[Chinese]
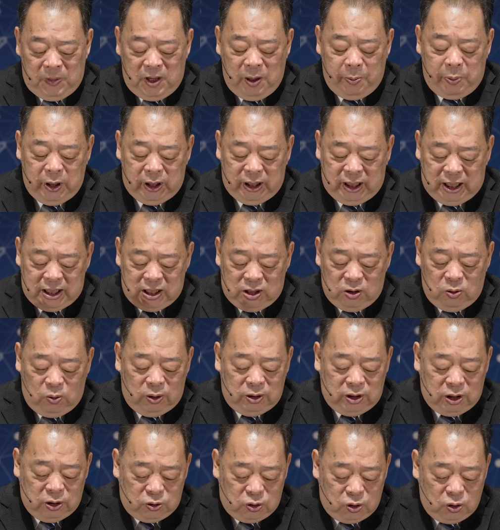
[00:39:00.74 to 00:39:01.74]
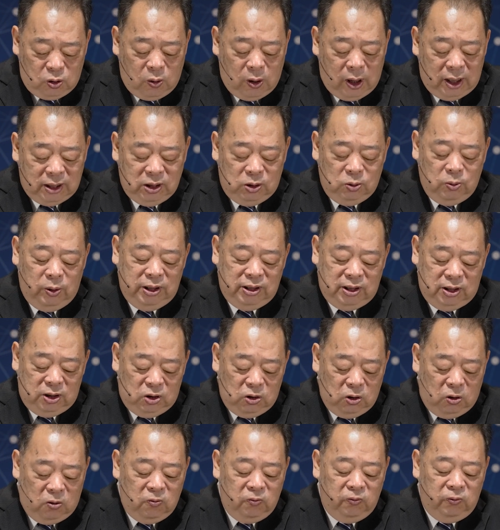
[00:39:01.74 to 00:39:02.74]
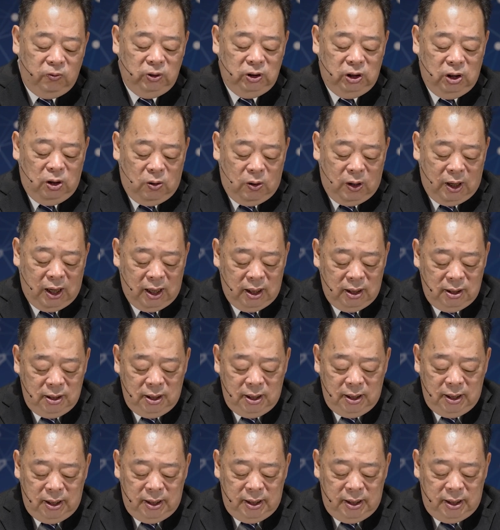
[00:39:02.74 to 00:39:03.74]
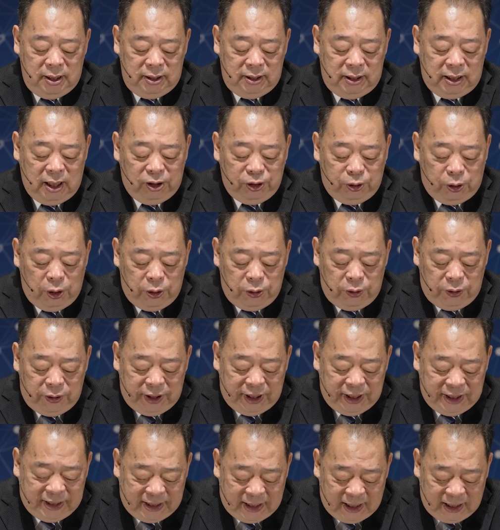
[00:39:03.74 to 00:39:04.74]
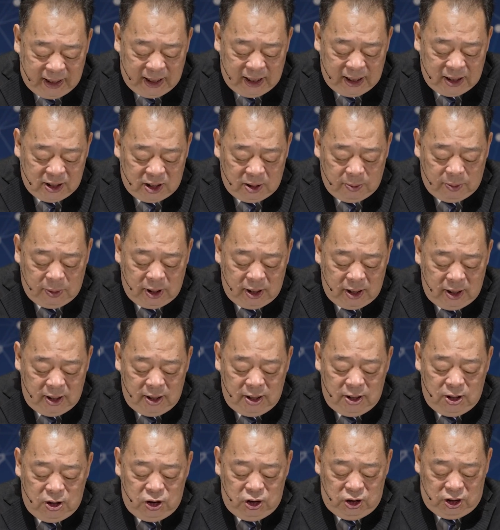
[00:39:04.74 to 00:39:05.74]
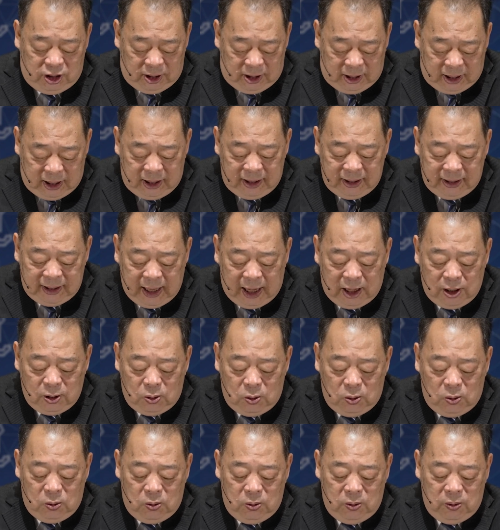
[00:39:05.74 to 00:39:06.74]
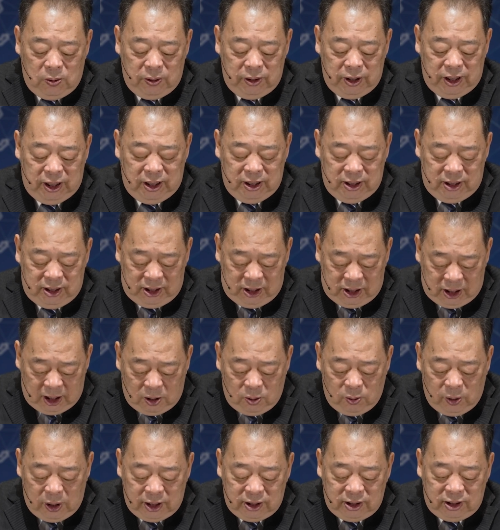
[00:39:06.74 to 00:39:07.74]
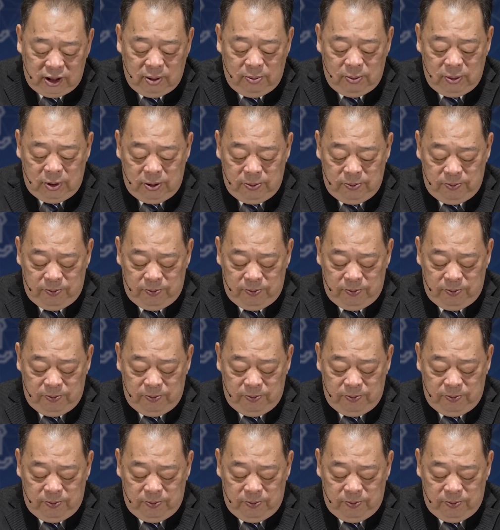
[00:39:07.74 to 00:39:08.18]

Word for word: 特别提醒我这句话是我一直重复的话。相对于你经历什么，神更在乎你成为什么。